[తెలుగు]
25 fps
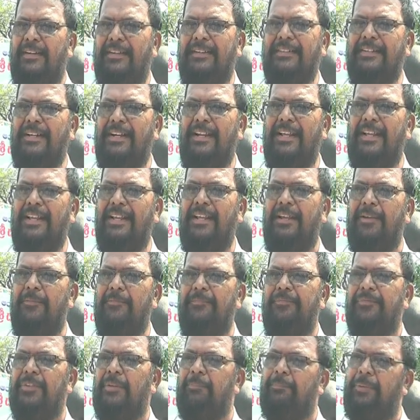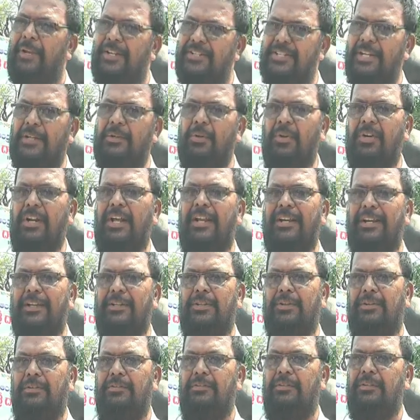రిటైర్డ్ అయ్యి పెన్షన్
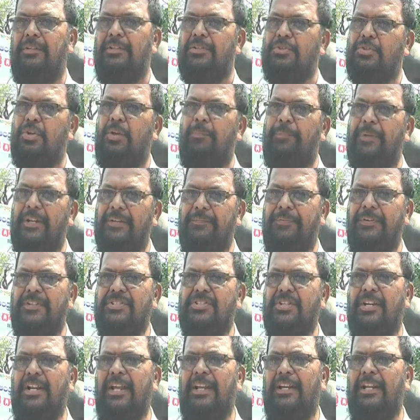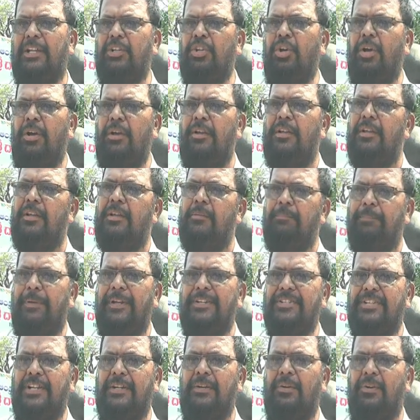రాలేదు సో బెనిఫిట్స్ రాలేదు
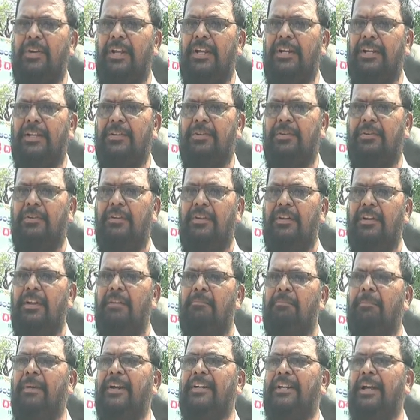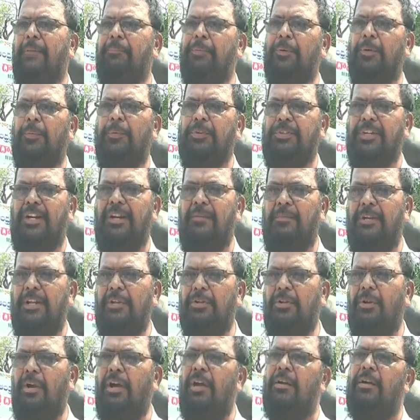పెన్షన్ రాలేదు బయట అప్పులు పుట్టడం
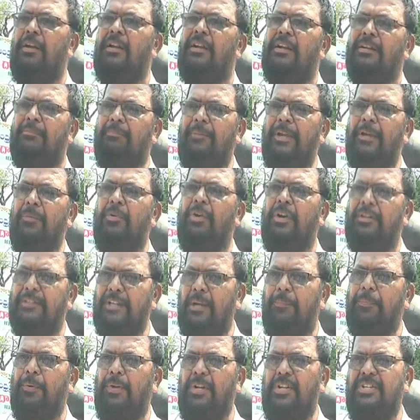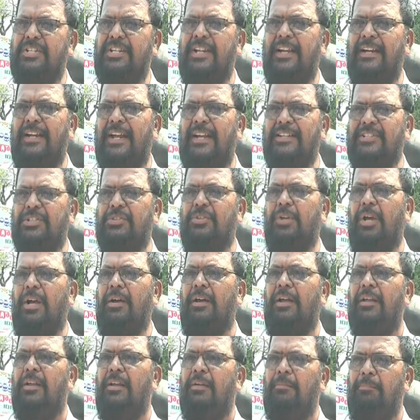లేదు మేము డబ్బు వ్యవసాయాన్ని ఆశతో
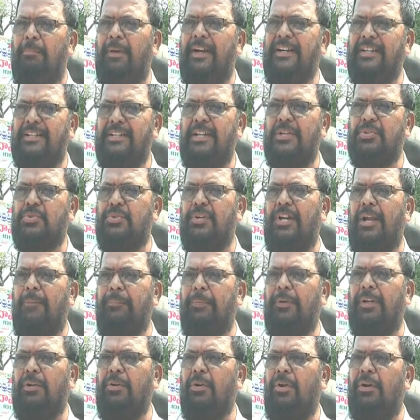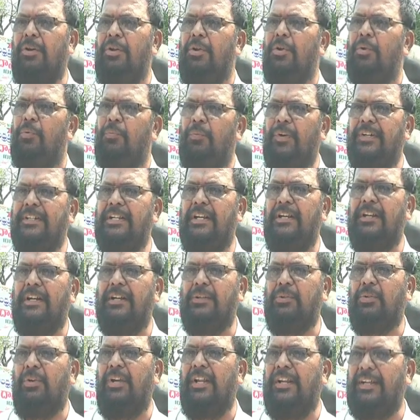బయట చేసుకునే అప్పులకు వడ్డీలు
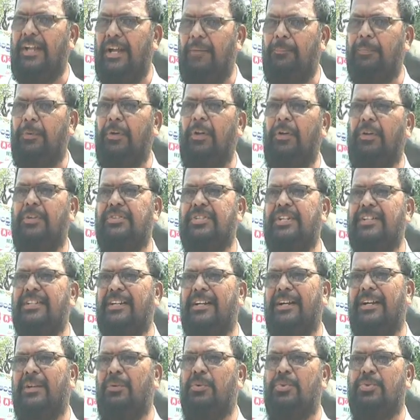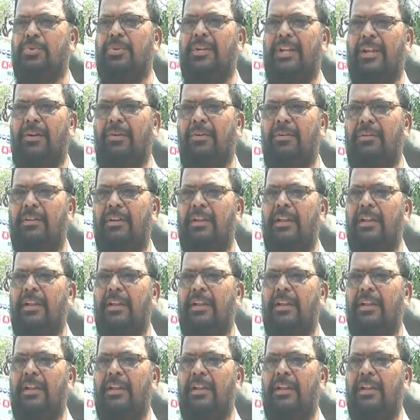కట్టుకోలేక అప్పులలో చింటికాడ కూర్చున్నారు